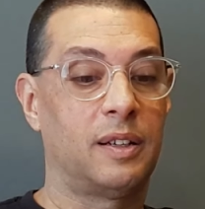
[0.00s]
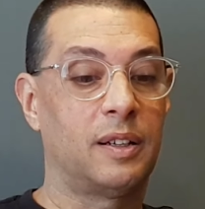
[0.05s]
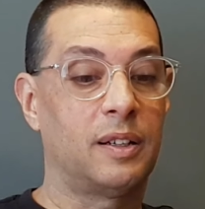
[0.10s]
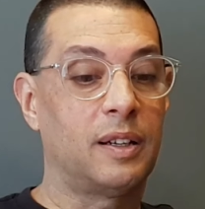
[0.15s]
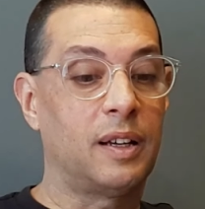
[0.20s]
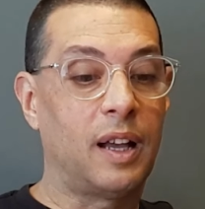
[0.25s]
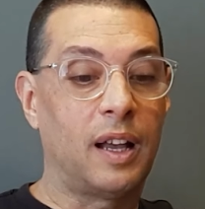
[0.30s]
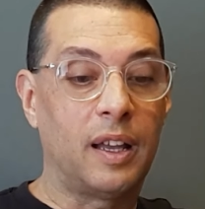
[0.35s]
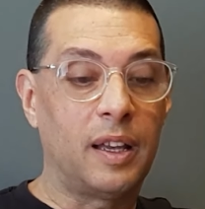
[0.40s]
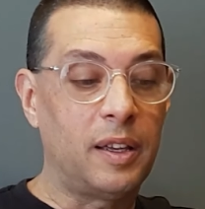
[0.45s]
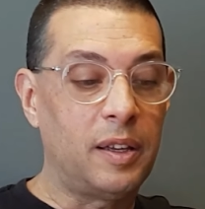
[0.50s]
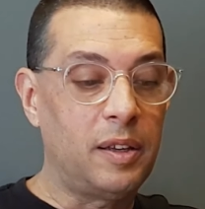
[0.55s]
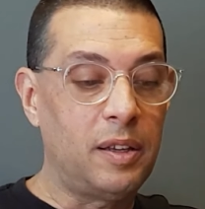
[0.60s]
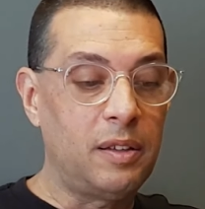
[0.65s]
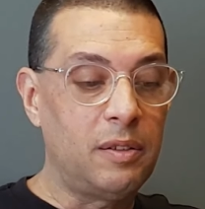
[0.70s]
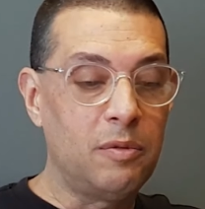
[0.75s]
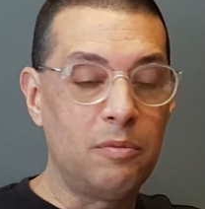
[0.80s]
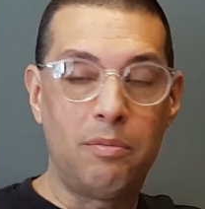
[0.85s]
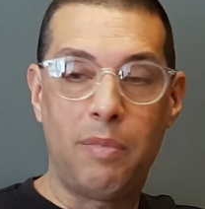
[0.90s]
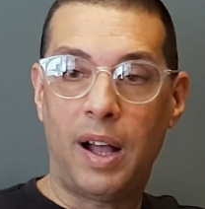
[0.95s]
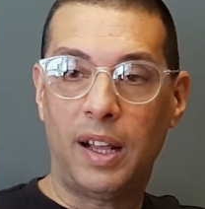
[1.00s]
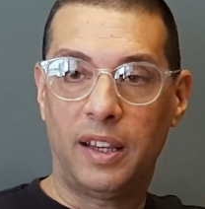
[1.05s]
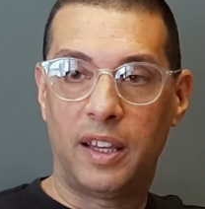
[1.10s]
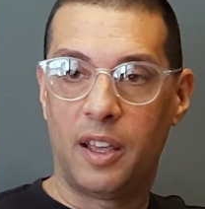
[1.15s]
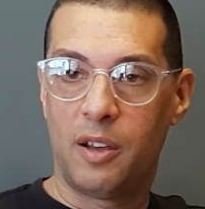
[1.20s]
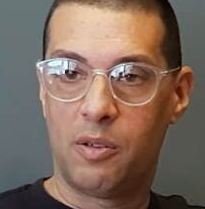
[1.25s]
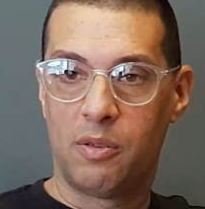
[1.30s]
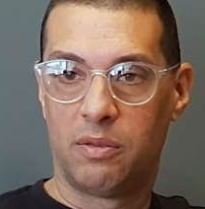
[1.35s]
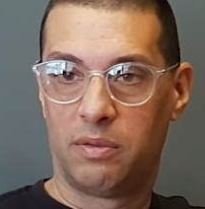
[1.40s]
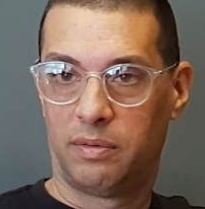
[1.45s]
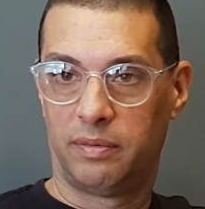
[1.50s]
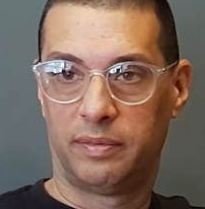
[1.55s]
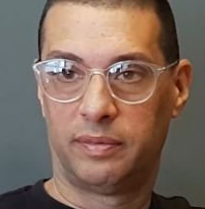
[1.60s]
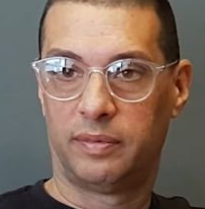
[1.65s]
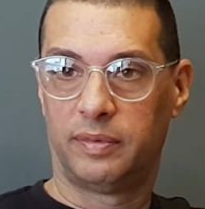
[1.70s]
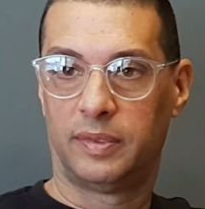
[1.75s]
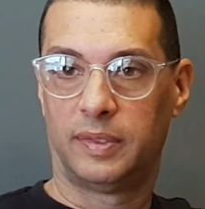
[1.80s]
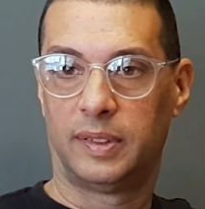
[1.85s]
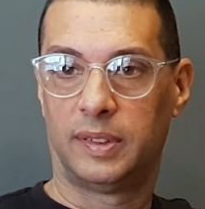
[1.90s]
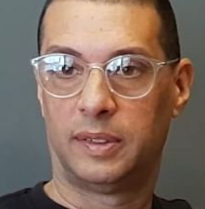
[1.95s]
Aí não bateu.
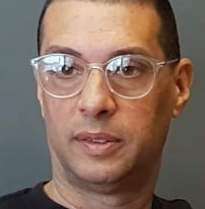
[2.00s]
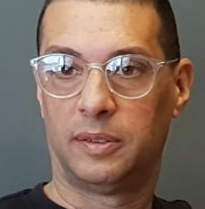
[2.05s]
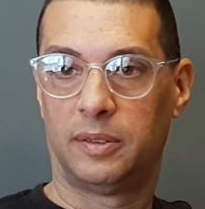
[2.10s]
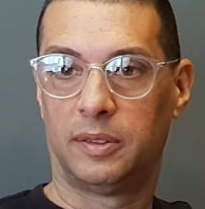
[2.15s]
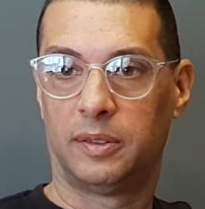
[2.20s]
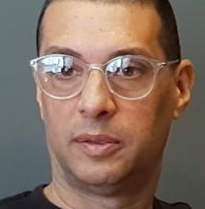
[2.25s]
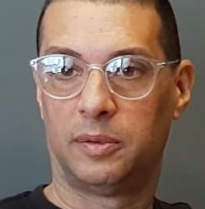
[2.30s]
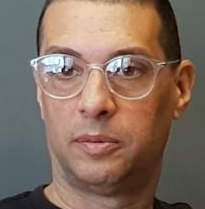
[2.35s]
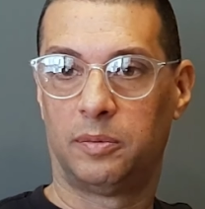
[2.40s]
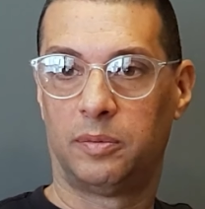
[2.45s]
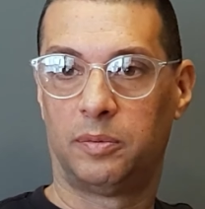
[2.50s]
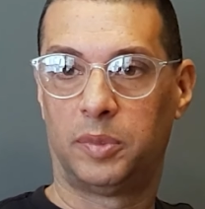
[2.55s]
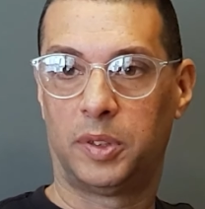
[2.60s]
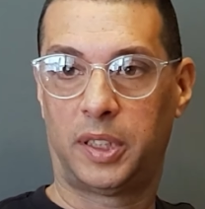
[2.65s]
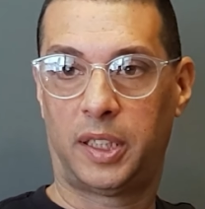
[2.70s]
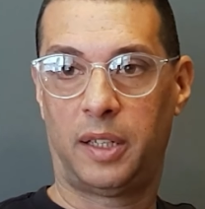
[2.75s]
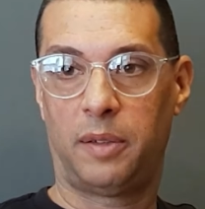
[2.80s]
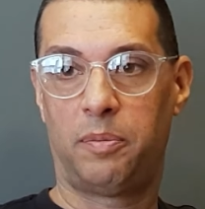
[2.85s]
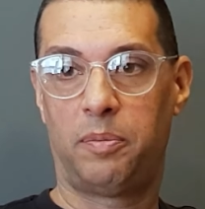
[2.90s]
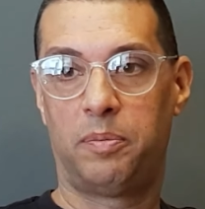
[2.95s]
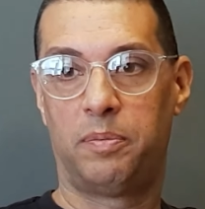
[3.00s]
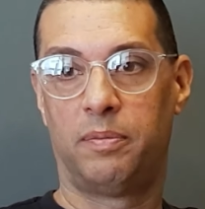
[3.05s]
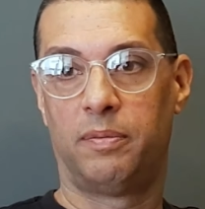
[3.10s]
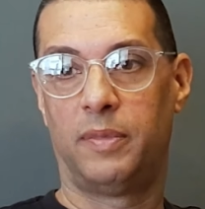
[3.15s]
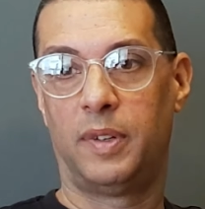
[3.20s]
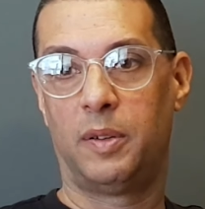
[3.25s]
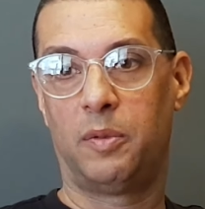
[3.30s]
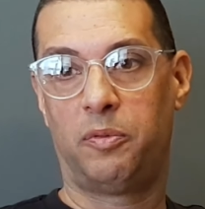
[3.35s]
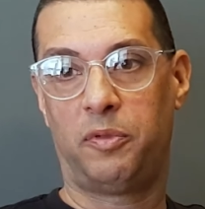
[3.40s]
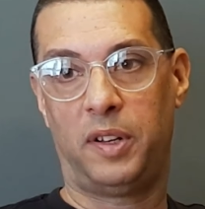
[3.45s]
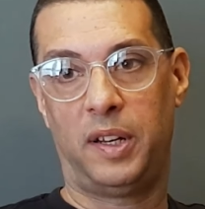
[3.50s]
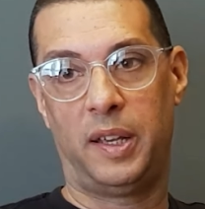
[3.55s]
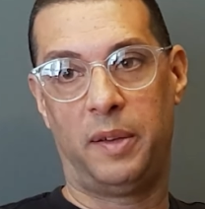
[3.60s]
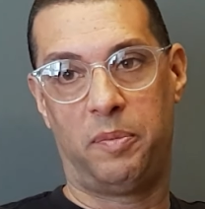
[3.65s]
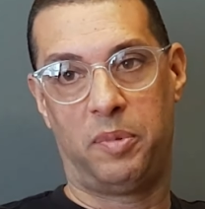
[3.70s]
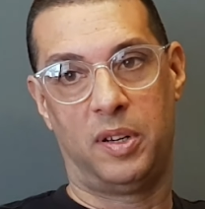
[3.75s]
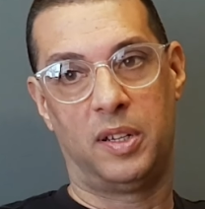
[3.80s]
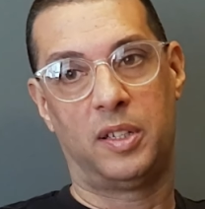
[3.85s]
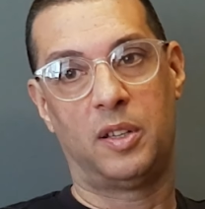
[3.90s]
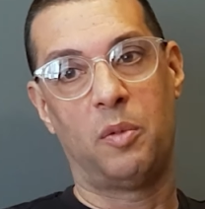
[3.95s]
Porque eu falei, pô,
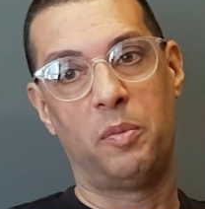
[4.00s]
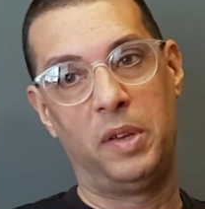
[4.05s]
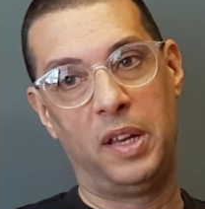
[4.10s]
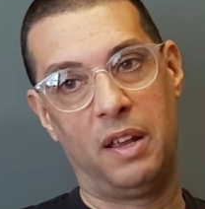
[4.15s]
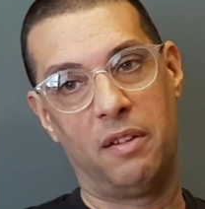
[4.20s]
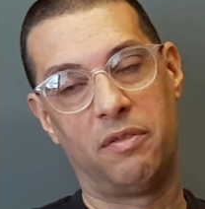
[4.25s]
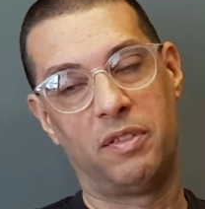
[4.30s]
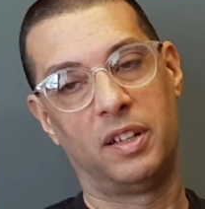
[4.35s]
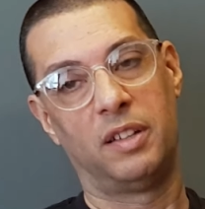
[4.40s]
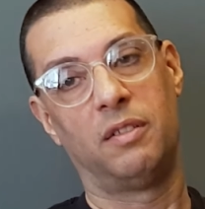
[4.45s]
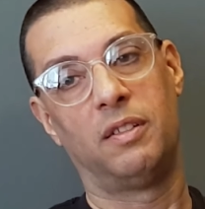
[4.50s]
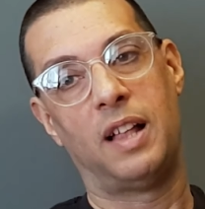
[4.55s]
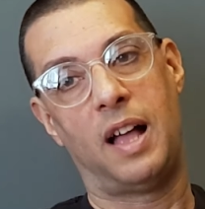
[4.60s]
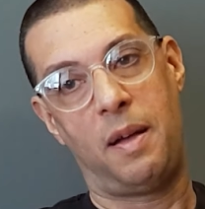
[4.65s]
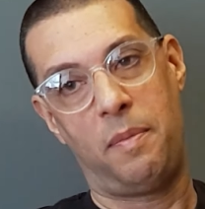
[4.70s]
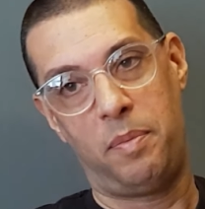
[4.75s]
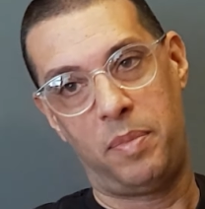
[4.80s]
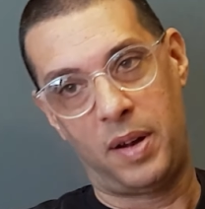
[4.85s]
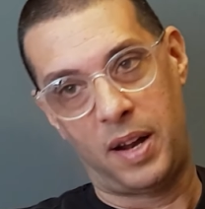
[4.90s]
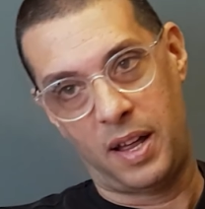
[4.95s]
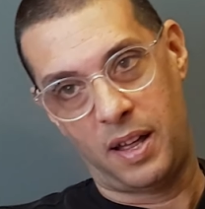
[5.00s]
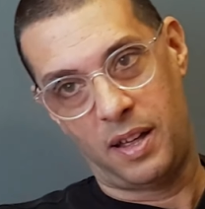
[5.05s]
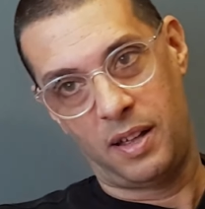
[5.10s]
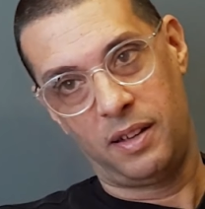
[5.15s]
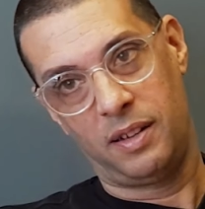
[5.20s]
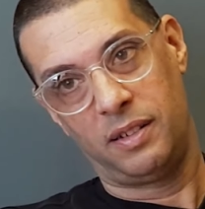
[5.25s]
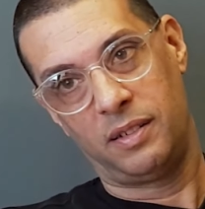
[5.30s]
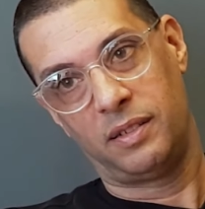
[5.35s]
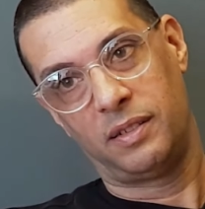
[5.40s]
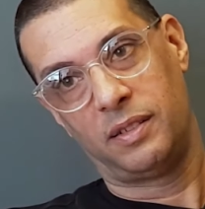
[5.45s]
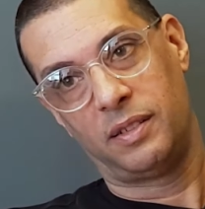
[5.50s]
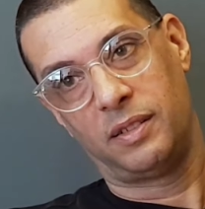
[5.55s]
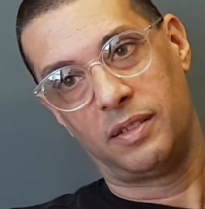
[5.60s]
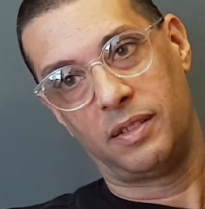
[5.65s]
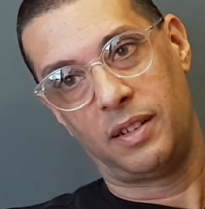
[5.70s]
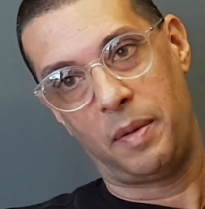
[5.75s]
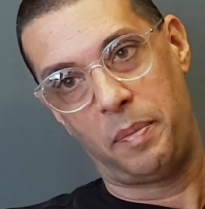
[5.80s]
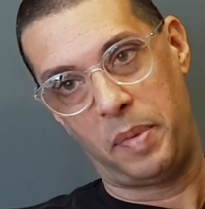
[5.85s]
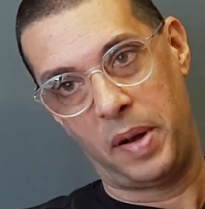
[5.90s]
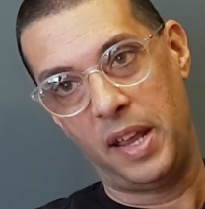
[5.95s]
eles estão me levando lá pra
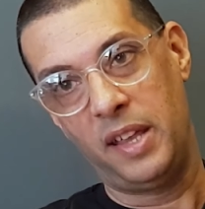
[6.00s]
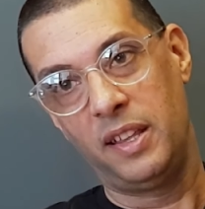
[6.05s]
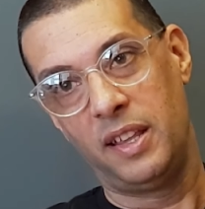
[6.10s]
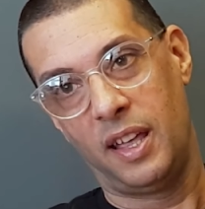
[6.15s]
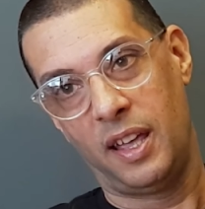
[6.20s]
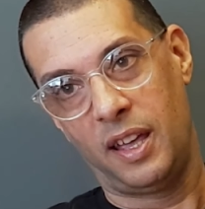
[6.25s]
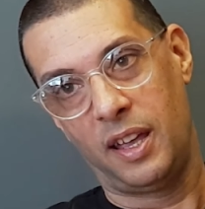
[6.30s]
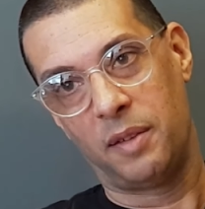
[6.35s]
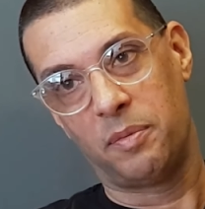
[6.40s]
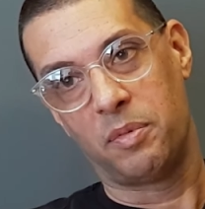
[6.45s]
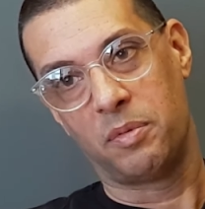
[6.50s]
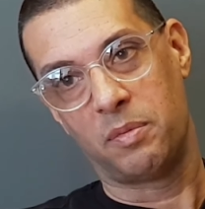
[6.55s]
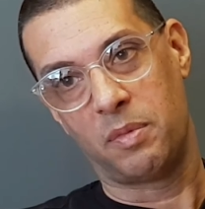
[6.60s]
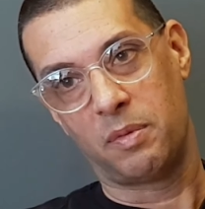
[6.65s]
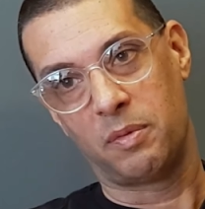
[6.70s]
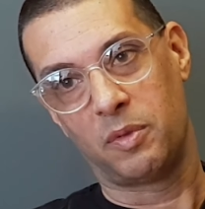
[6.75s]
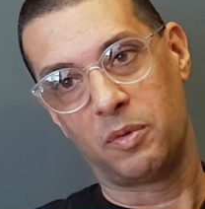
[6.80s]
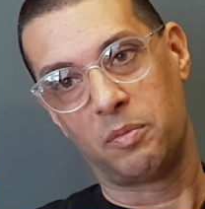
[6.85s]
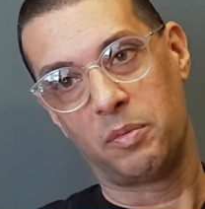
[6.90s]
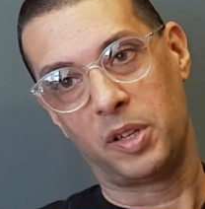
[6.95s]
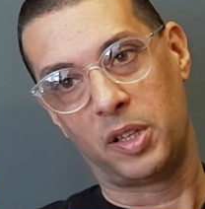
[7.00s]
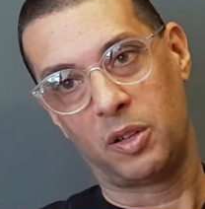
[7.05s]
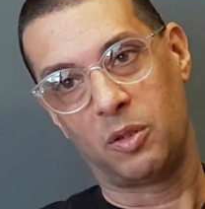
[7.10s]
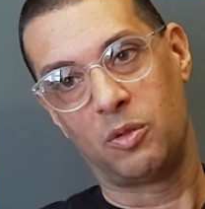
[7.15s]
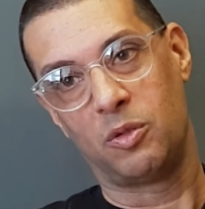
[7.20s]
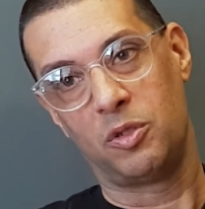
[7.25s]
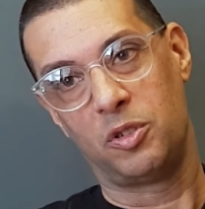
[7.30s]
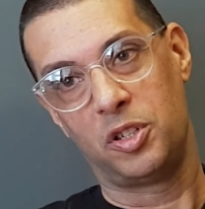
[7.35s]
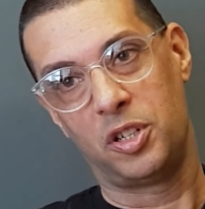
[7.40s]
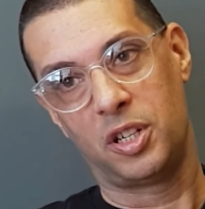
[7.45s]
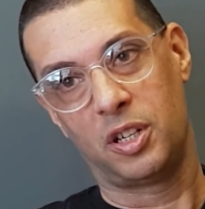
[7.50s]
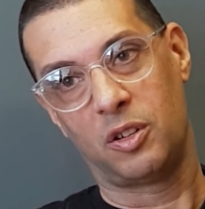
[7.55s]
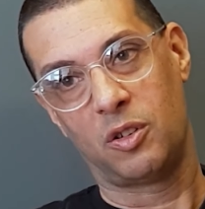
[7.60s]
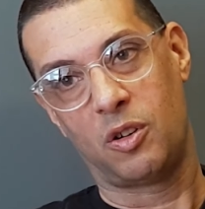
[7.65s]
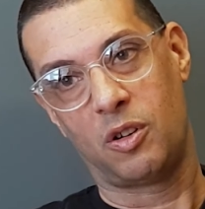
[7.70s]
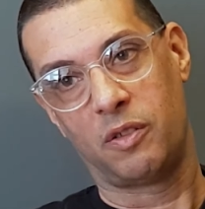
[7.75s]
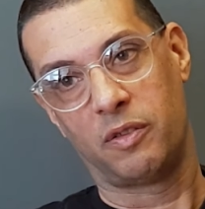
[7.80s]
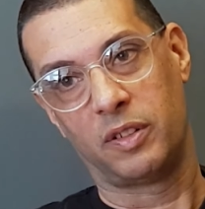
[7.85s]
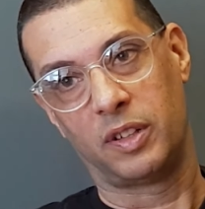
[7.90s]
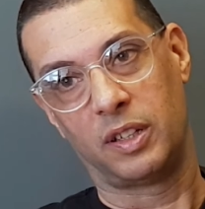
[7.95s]
aprender, uma metodologia
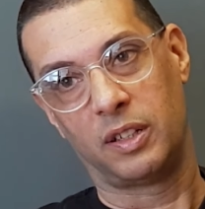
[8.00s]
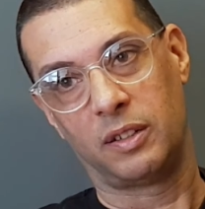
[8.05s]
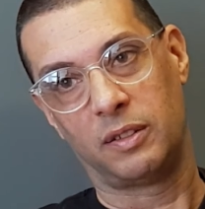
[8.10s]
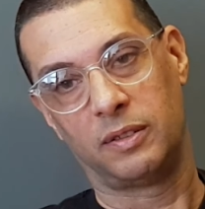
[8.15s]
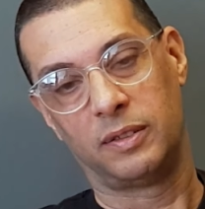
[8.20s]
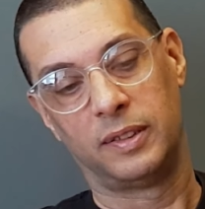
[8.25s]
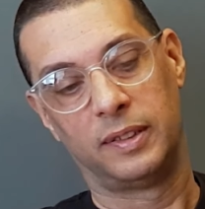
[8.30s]
nova e tal.